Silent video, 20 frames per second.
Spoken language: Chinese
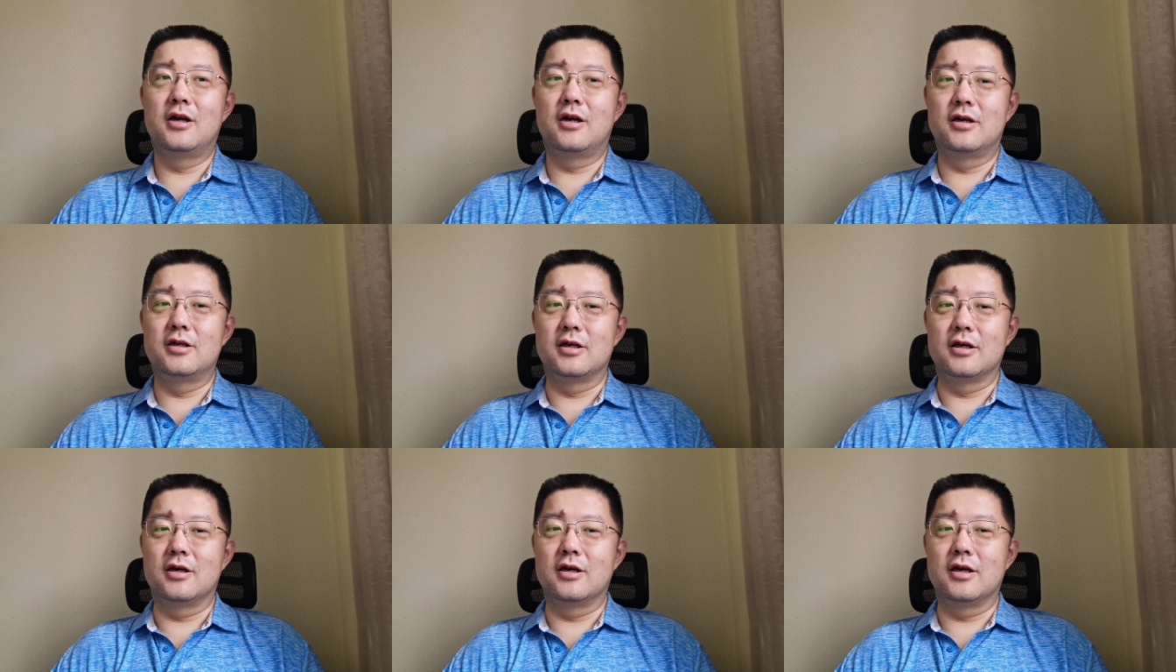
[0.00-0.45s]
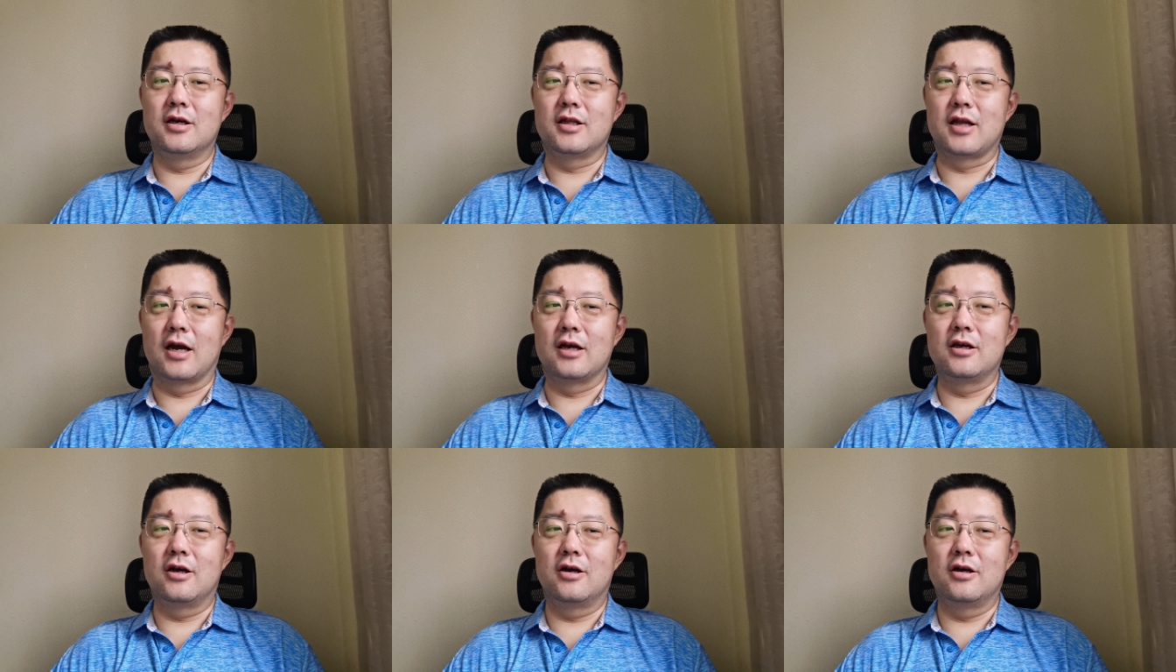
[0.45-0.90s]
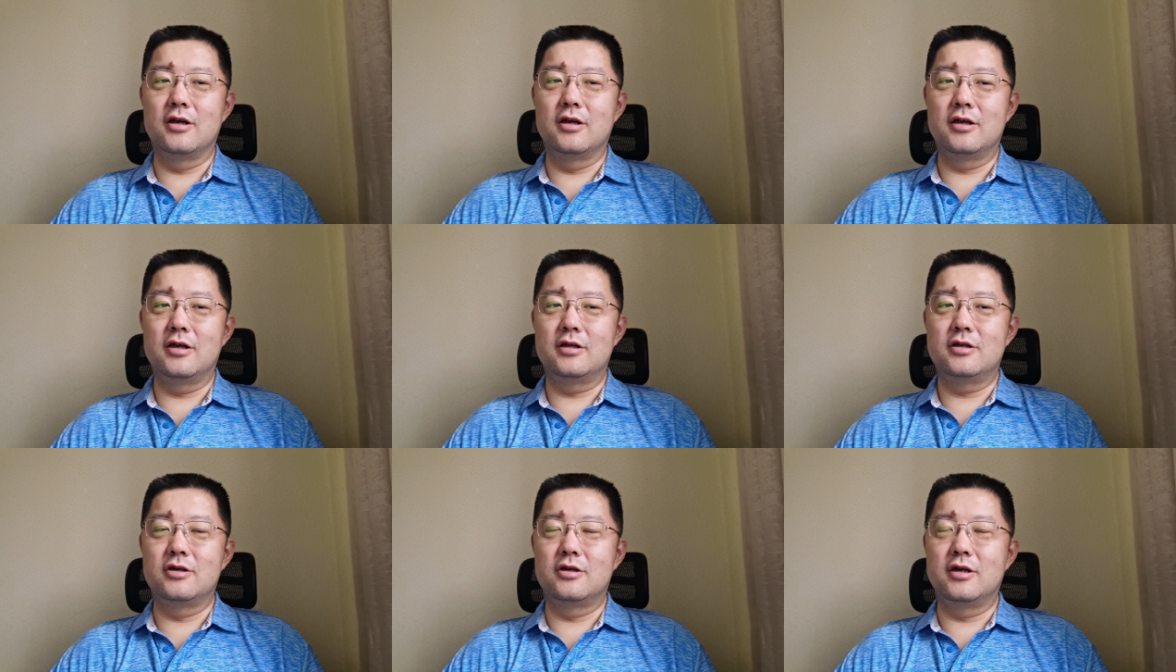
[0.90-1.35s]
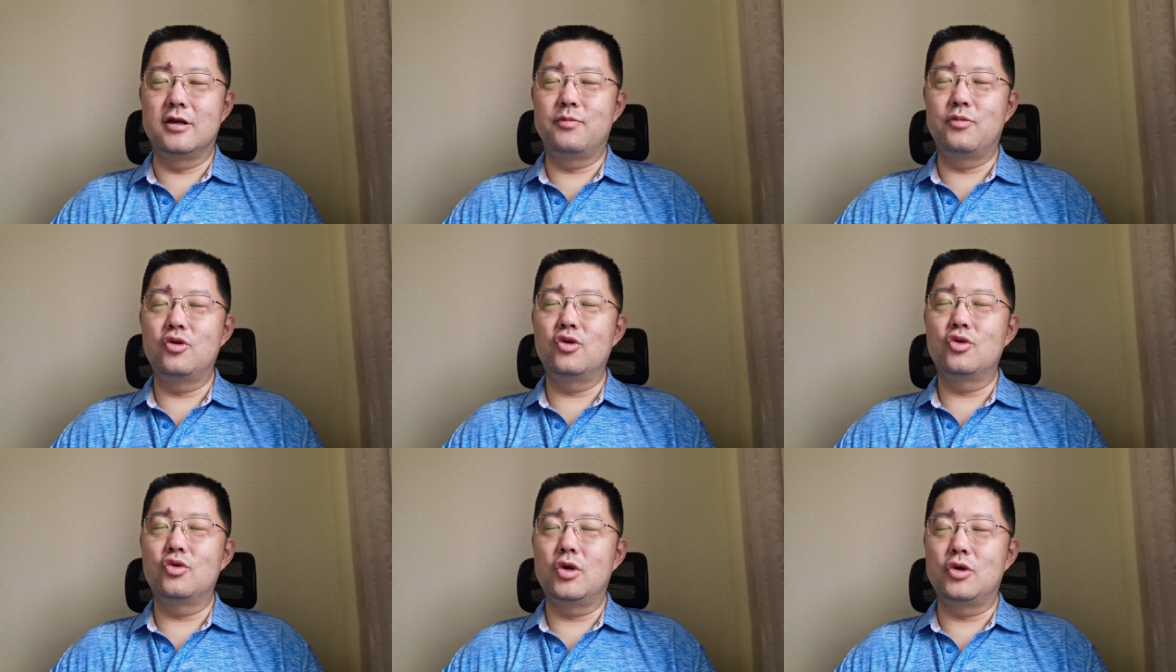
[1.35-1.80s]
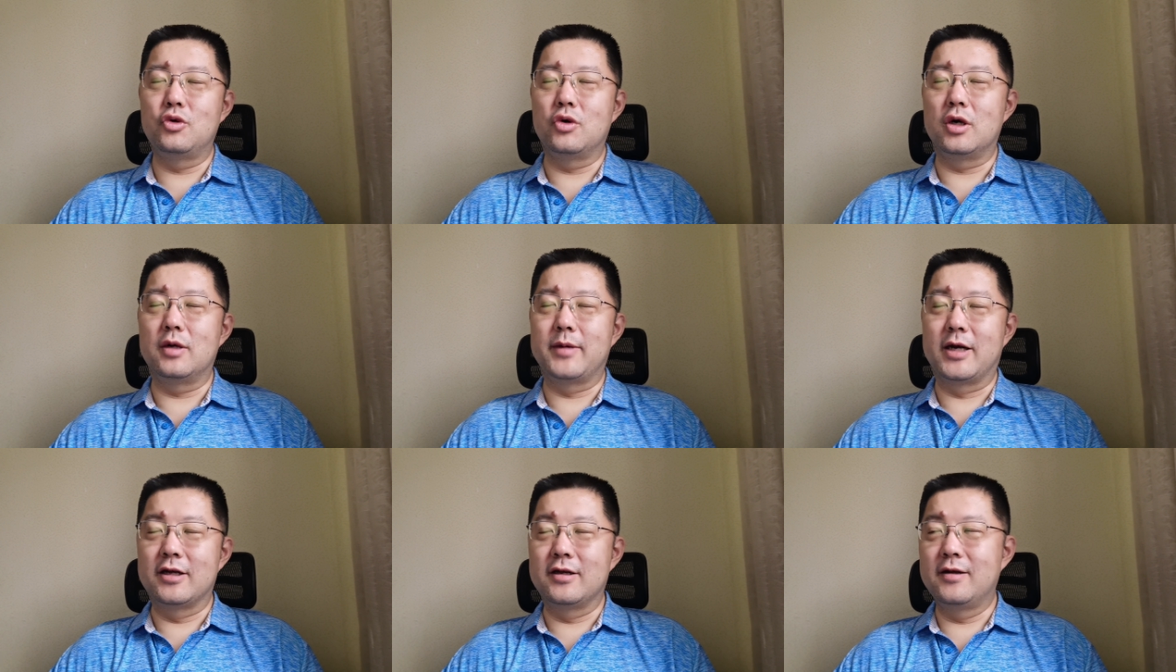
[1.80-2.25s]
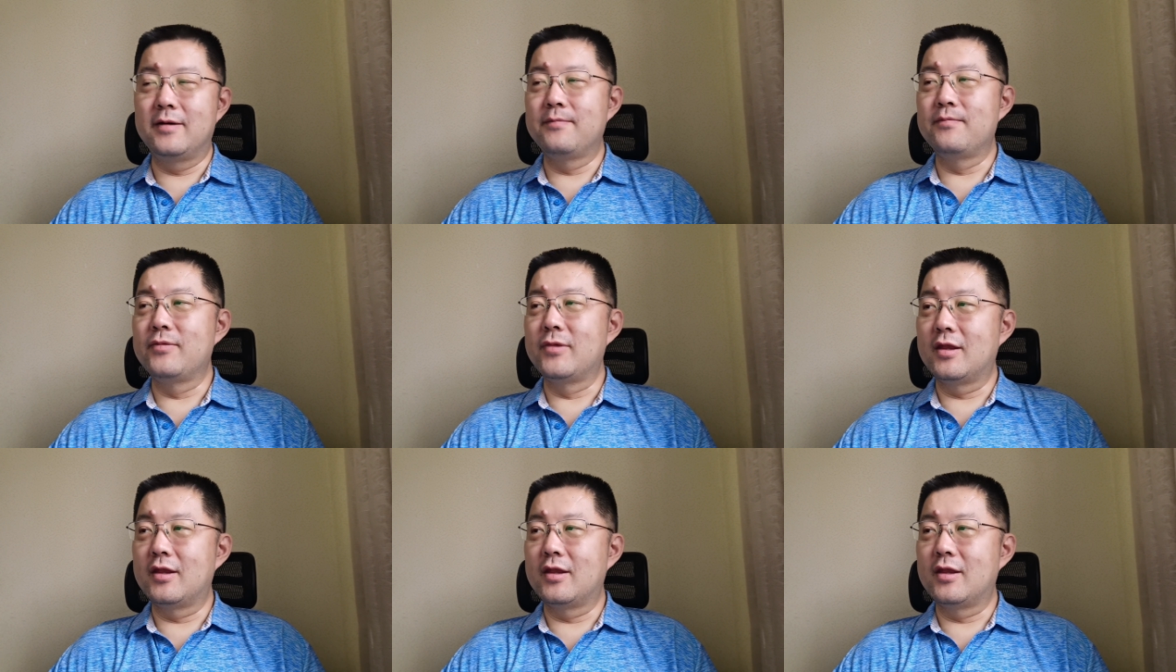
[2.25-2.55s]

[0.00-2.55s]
而且可以达到，就是你不用对准了嘛，